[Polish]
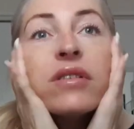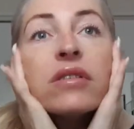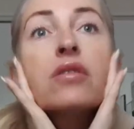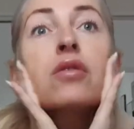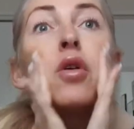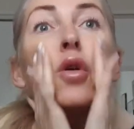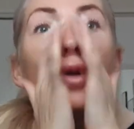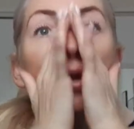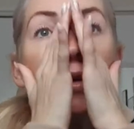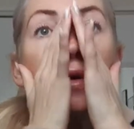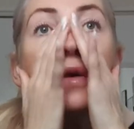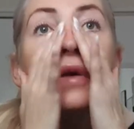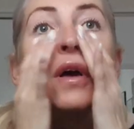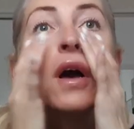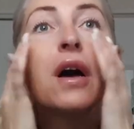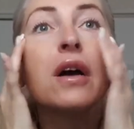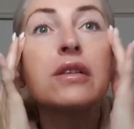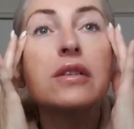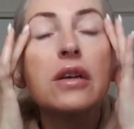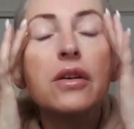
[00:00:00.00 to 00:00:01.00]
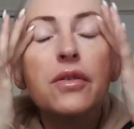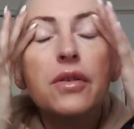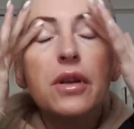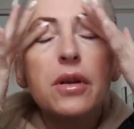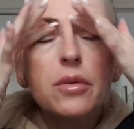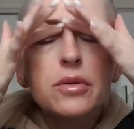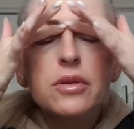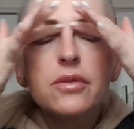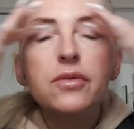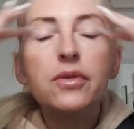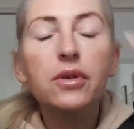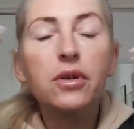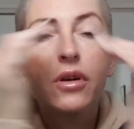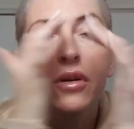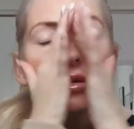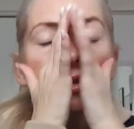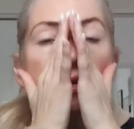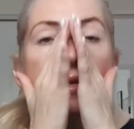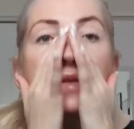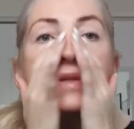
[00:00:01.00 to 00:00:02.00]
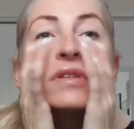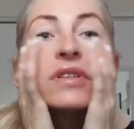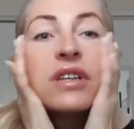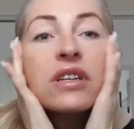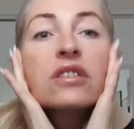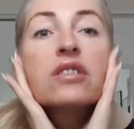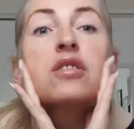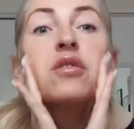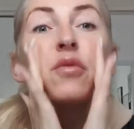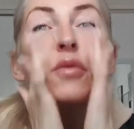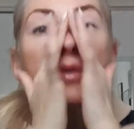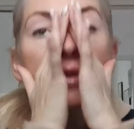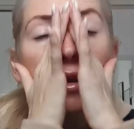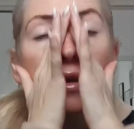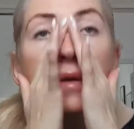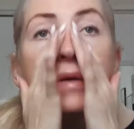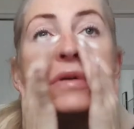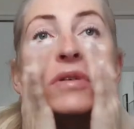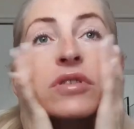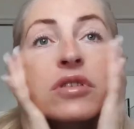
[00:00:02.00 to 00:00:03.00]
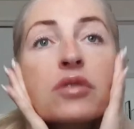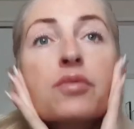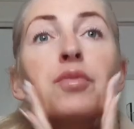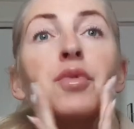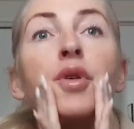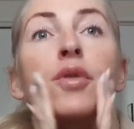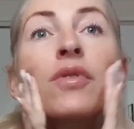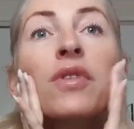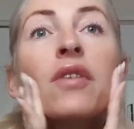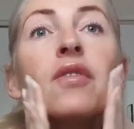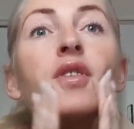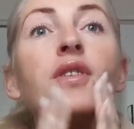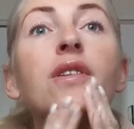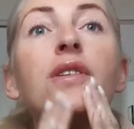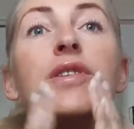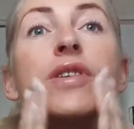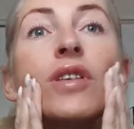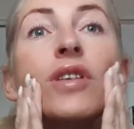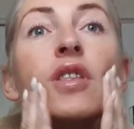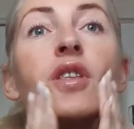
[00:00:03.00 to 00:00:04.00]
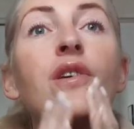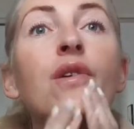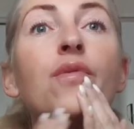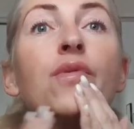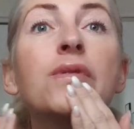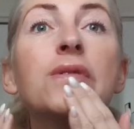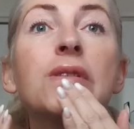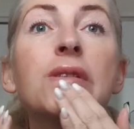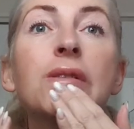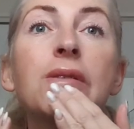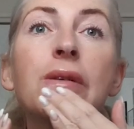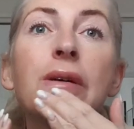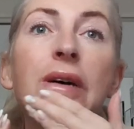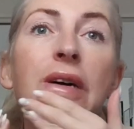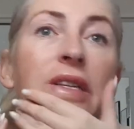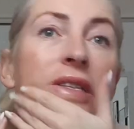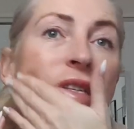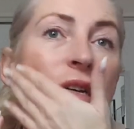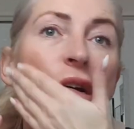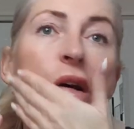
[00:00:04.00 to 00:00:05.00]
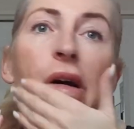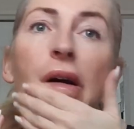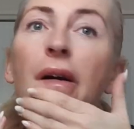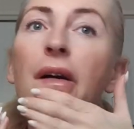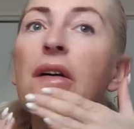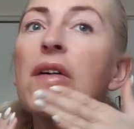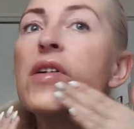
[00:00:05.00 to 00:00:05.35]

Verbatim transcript: No, ja za chwilę będę wychodzić. Dzieciaczki moje jeszcze śpią, nawet ich nie budzę, słuchajcie.